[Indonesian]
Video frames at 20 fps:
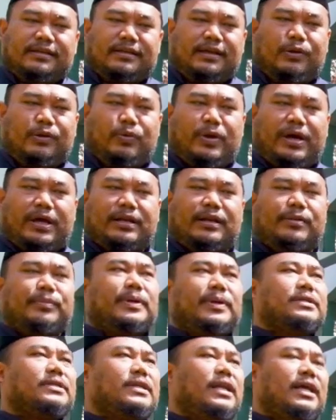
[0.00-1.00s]
keluar
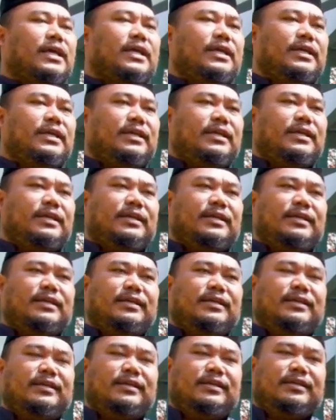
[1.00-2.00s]
lemas lagi,
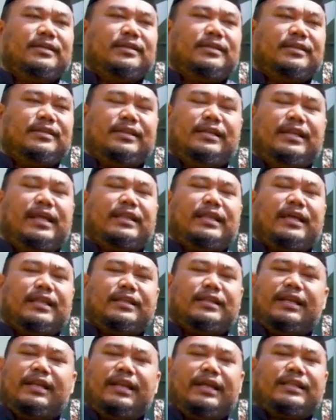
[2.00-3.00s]

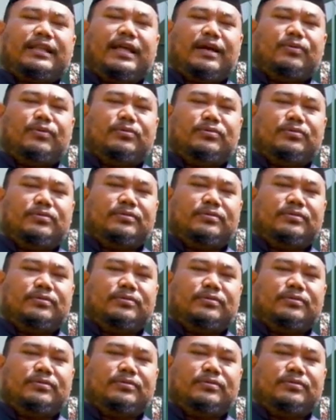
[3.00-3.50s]
tidak, tidak ada yang tahu.